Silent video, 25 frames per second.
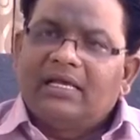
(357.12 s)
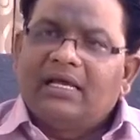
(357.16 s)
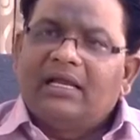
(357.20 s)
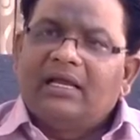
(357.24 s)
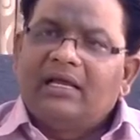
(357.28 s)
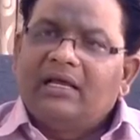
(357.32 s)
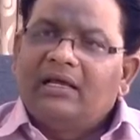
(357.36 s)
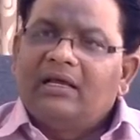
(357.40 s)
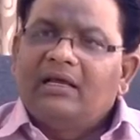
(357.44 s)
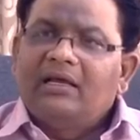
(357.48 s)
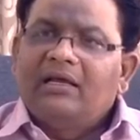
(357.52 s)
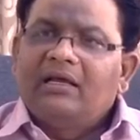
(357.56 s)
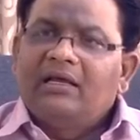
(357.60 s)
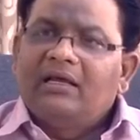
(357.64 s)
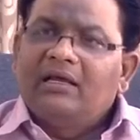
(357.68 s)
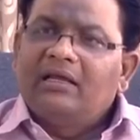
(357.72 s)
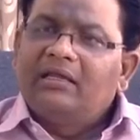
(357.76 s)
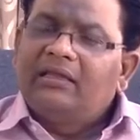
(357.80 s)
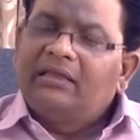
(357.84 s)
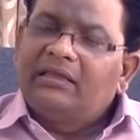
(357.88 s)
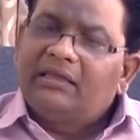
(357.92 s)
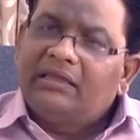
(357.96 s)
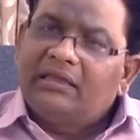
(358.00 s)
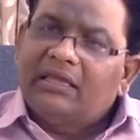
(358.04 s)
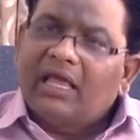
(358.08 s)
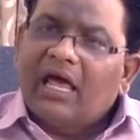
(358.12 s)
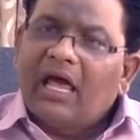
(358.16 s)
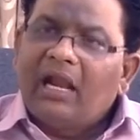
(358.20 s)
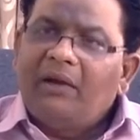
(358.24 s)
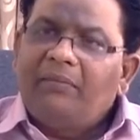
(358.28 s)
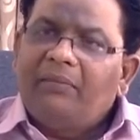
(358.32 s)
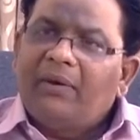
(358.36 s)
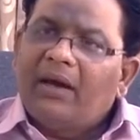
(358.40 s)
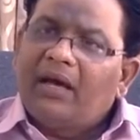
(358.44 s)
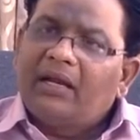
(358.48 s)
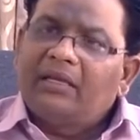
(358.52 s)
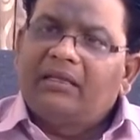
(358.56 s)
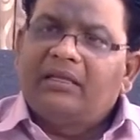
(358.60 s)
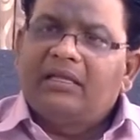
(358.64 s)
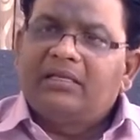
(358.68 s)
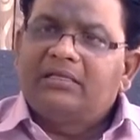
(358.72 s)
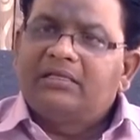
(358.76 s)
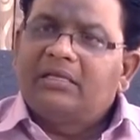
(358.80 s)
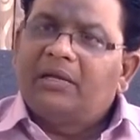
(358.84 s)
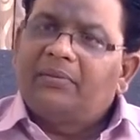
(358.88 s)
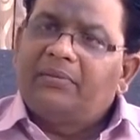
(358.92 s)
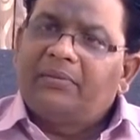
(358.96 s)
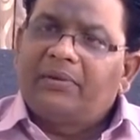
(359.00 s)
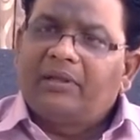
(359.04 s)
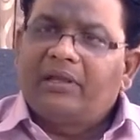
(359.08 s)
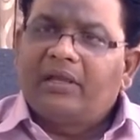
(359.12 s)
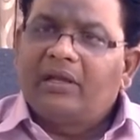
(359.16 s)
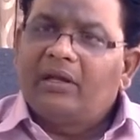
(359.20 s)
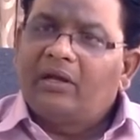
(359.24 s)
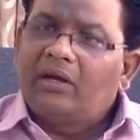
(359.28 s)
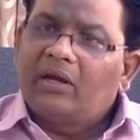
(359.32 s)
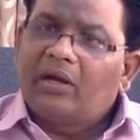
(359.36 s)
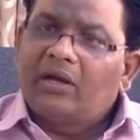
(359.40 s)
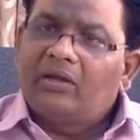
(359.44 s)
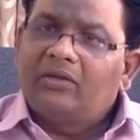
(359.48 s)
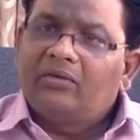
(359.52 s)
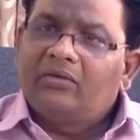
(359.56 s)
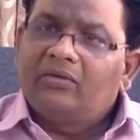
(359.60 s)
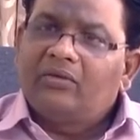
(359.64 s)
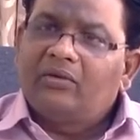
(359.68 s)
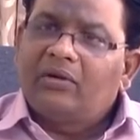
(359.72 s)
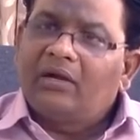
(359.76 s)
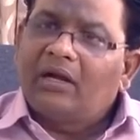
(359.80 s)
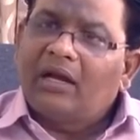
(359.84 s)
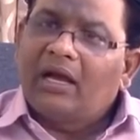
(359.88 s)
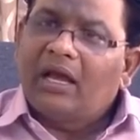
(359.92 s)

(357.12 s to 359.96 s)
సరే తాళి భారతదేశ సాంప్రదాయం కాదు